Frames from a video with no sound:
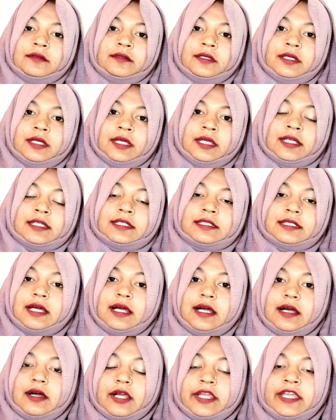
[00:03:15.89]
একটা
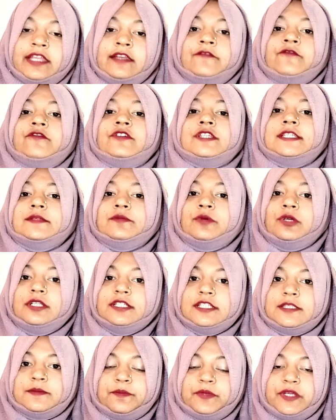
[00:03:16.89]
ইনভিজিবল
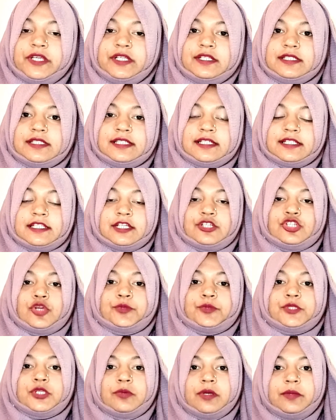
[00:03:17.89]
স্পিরিট যেটা
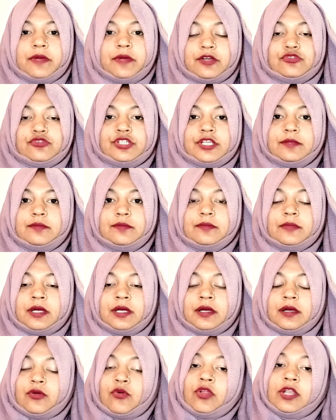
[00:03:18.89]
সবসময় মানুষের
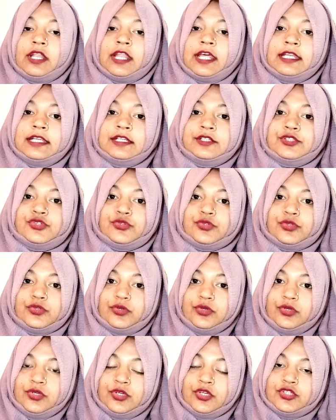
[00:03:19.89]
কল্যাণের জন্য
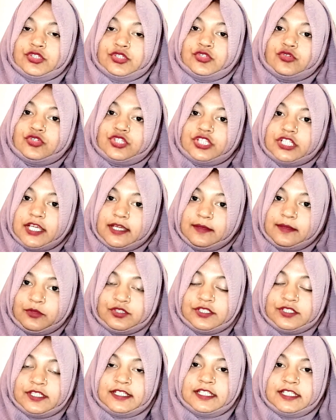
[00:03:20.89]
স্রষ্টা এবং
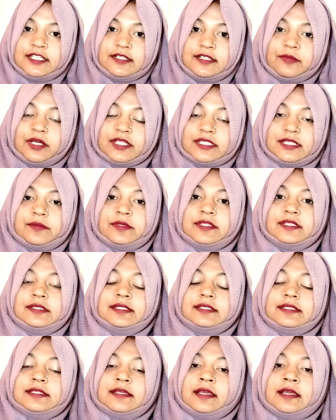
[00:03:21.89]
সৃষ্টির মাঝামাঝি
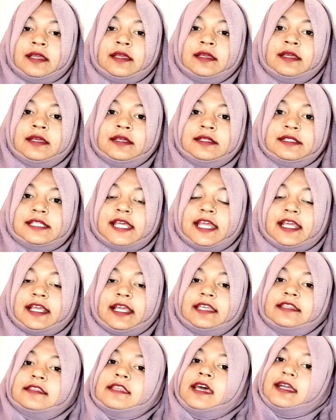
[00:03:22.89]

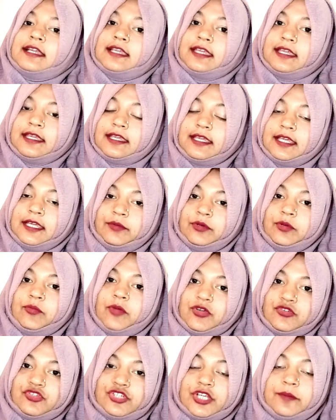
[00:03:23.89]
জায়গায় থাকে এবং
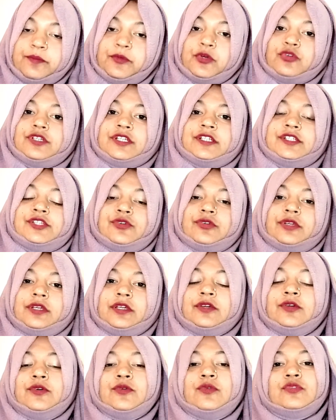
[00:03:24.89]
মানুষকে প্রোটেক্ট করে
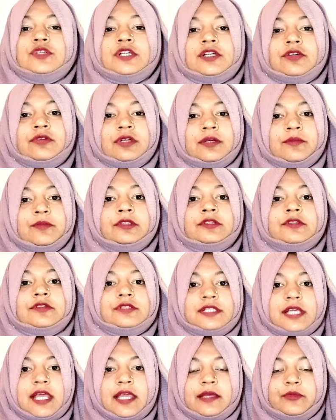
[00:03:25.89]
ওটাকে ওরা বলতো
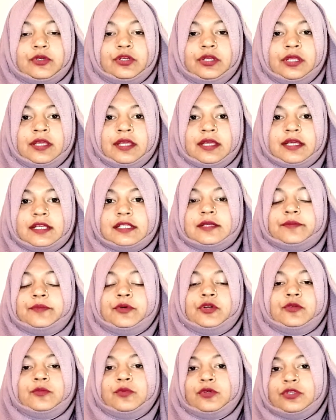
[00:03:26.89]
ডায়মন্ড এটা
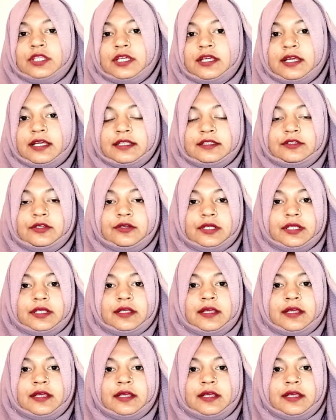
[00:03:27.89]
পরবর্তীকালে ধরেন